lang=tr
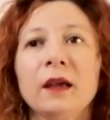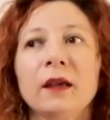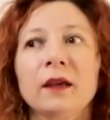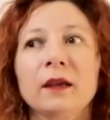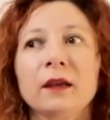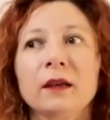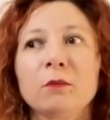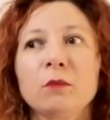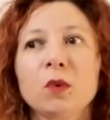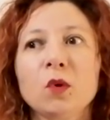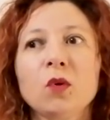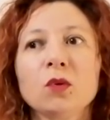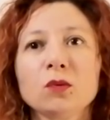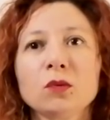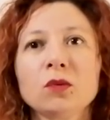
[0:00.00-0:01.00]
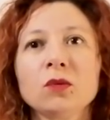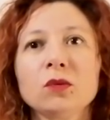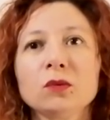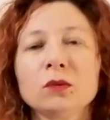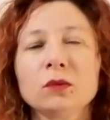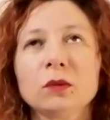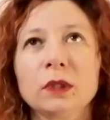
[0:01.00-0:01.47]
Ee, bu
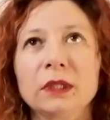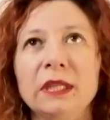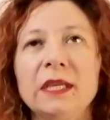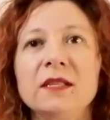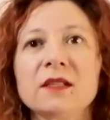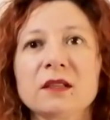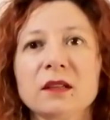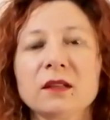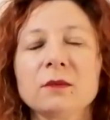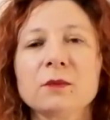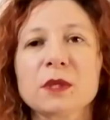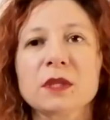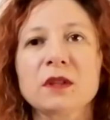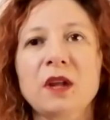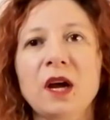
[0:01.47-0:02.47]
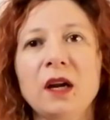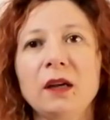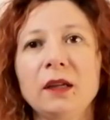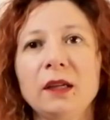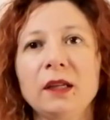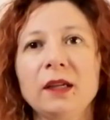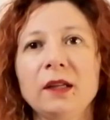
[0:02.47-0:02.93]
konuyu hani
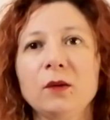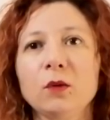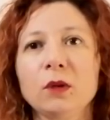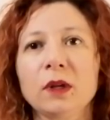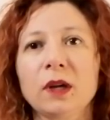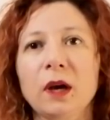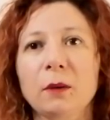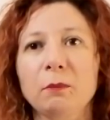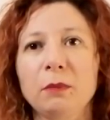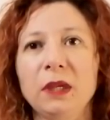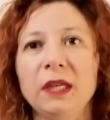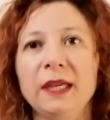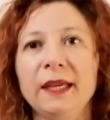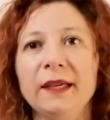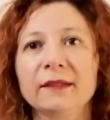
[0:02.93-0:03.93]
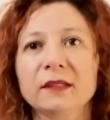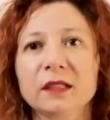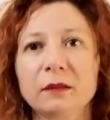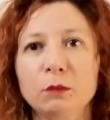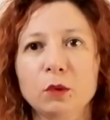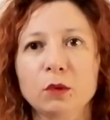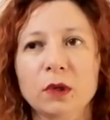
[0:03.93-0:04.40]
insanımsılarla ilgili olarak bilgiye
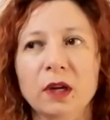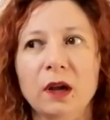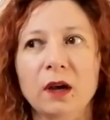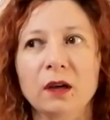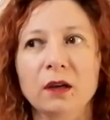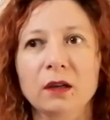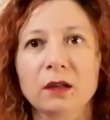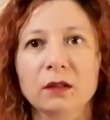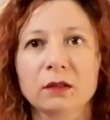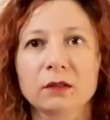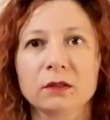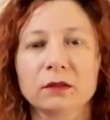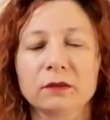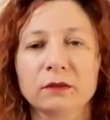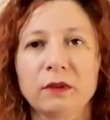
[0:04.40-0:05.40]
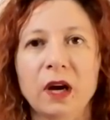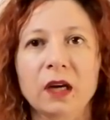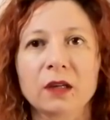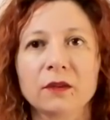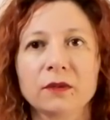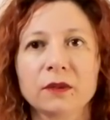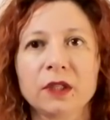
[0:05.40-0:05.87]
tam olarak
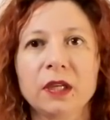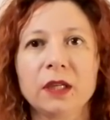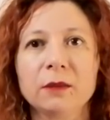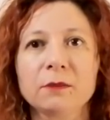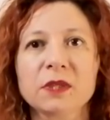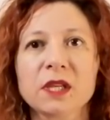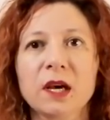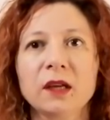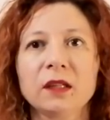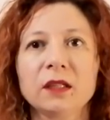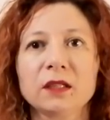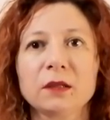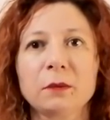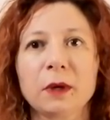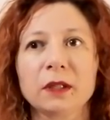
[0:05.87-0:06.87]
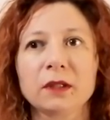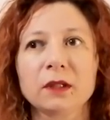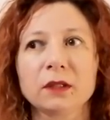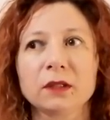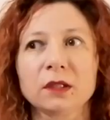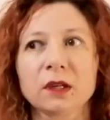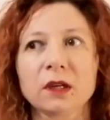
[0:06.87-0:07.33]
vakıf değilim. Sadece ben de
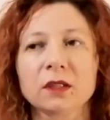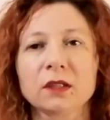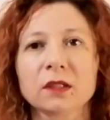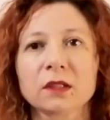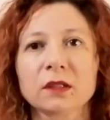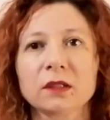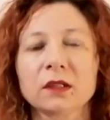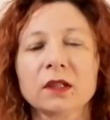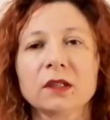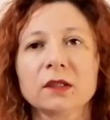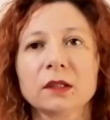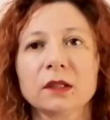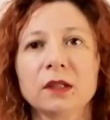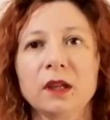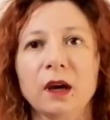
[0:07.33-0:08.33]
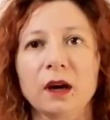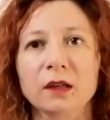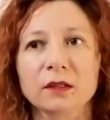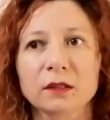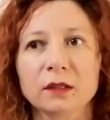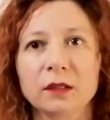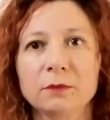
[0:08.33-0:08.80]
açığa çıktığı kadarıyla
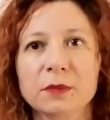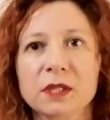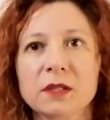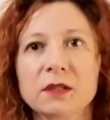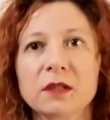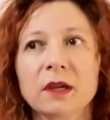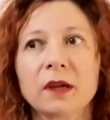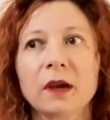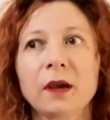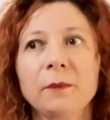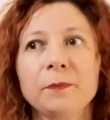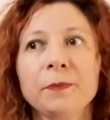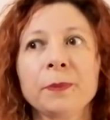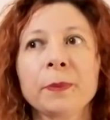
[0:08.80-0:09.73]
aktarayım sizlere.